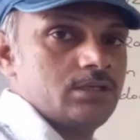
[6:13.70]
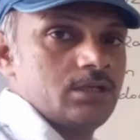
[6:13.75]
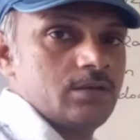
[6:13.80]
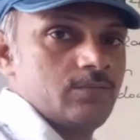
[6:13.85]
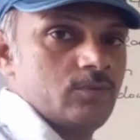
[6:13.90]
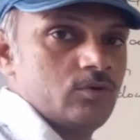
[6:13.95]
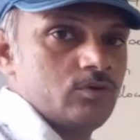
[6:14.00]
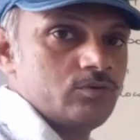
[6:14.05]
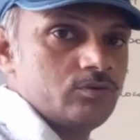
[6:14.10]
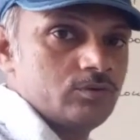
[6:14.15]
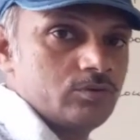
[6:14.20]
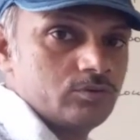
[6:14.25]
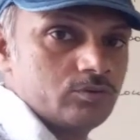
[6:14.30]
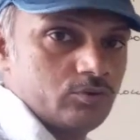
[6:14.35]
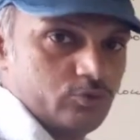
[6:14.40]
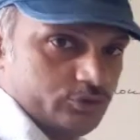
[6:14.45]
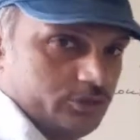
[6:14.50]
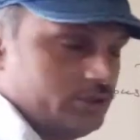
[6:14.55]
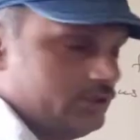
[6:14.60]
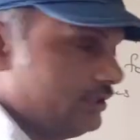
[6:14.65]
की हम लोग
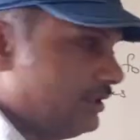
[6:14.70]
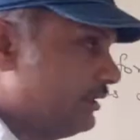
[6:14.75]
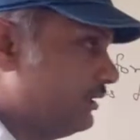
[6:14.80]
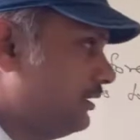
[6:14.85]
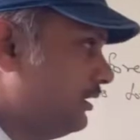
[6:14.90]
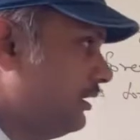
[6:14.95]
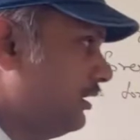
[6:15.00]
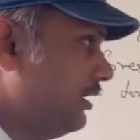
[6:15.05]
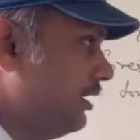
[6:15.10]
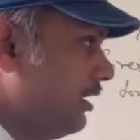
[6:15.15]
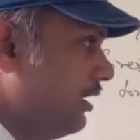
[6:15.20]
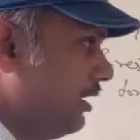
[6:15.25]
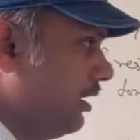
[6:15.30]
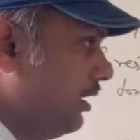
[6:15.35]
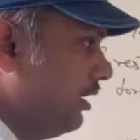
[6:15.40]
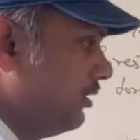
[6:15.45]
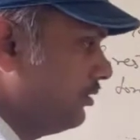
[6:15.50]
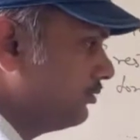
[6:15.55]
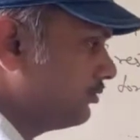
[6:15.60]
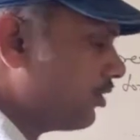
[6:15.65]
कोशिश करते हैं
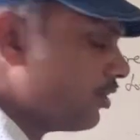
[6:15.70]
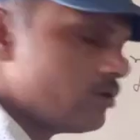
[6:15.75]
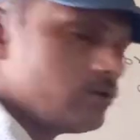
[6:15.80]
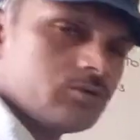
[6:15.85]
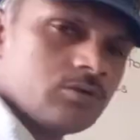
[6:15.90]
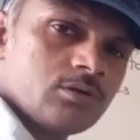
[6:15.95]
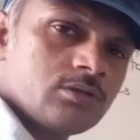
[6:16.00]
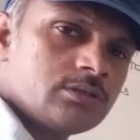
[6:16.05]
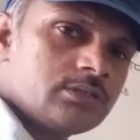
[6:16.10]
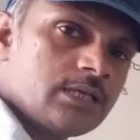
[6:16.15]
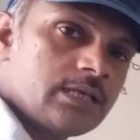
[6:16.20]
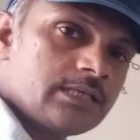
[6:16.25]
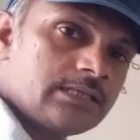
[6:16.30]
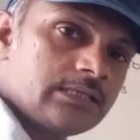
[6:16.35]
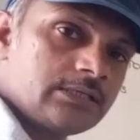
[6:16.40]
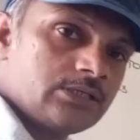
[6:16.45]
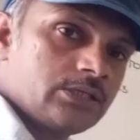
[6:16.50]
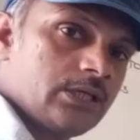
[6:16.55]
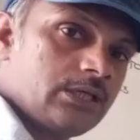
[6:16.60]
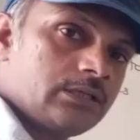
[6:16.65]
कौन कौन से ऐसे
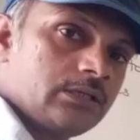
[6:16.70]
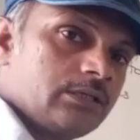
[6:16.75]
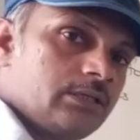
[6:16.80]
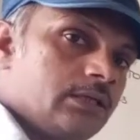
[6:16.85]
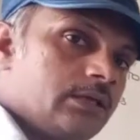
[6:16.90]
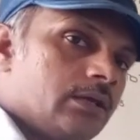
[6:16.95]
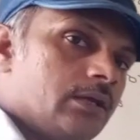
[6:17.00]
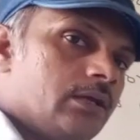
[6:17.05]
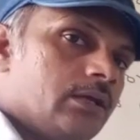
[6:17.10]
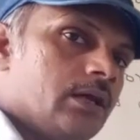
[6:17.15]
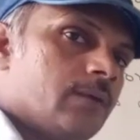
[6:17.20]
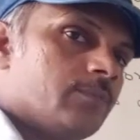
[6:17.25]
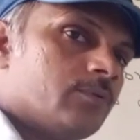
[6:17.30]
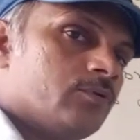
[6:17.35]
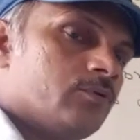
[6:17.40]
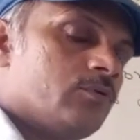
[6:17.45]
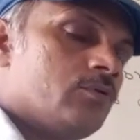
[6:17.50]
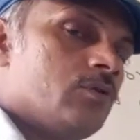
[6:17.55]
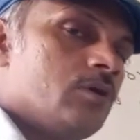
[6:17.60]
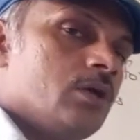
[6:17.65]
क्षेत्र दिख रहे हैं
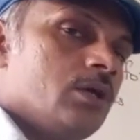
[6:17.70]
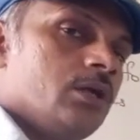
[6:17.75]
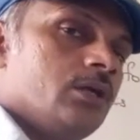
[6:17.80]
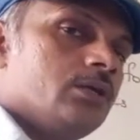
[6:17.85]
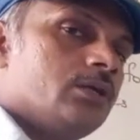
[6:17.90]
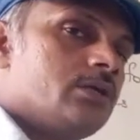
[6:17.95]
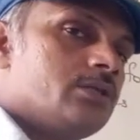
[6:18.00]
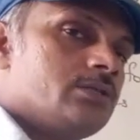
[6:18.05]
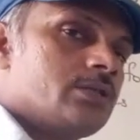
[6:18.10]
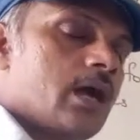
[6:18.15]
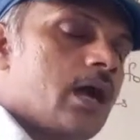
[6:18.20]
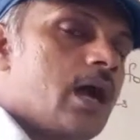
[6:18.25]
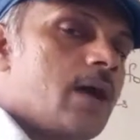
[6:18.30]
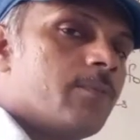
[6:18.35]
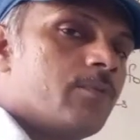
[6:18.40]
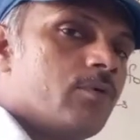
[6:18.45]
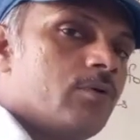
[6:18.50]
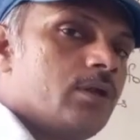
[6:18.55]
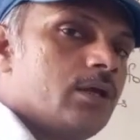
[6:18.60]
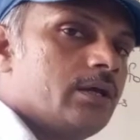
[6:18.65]
आपको कि जहाँ
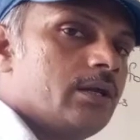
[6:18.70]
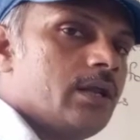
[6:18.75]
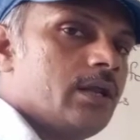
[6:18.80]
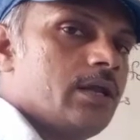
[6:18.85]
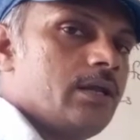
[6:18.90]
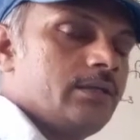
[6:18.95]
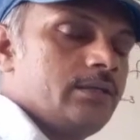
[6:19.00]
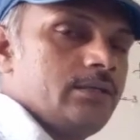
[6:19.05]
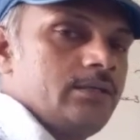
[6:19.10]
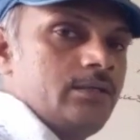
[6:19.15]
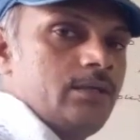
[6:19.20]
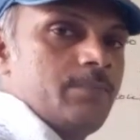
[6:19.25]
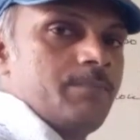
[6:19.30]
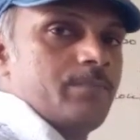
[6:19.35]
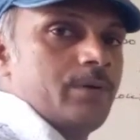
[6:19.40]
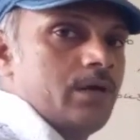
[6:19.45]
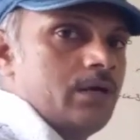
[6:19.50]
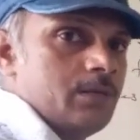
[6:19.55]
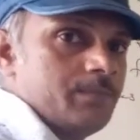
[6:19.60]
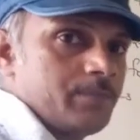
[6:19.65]
आपको लग रहा है कि ये
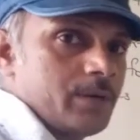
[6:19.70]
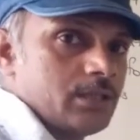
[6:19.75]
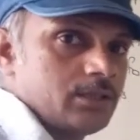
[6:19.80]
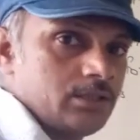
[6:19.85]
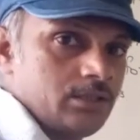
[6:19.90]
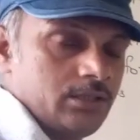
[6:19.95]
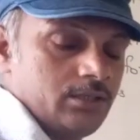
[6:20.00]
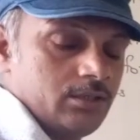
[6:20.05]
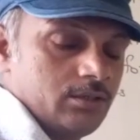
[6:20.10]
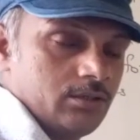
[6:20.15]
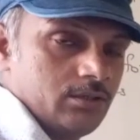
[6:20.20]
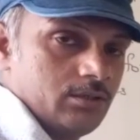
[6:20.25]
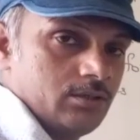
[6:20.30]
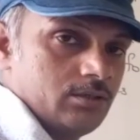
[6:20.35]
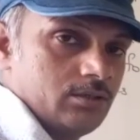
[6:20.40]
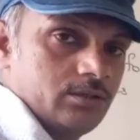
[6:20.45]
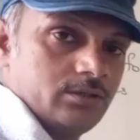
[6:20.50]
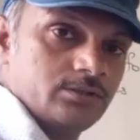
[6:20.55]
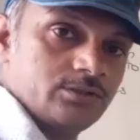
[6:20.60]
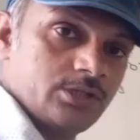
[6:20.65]
पर्णपाती
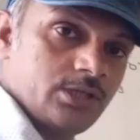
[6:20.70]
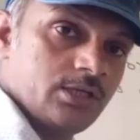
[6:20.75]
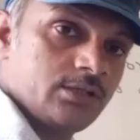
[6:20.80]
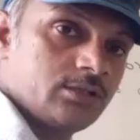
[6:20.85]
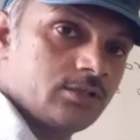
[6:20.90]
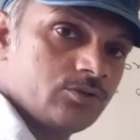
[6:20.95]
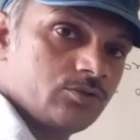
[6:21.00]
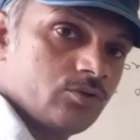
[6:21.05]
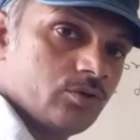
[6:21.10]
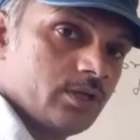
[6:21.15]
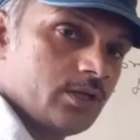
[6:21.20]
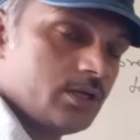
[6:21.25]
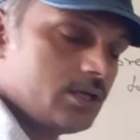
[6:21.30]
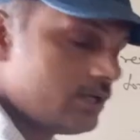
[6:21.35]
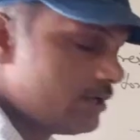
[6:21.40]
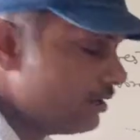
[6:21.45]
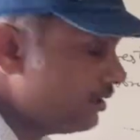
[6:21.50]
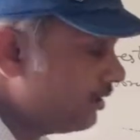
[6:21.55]
क्षेत्र जो हैं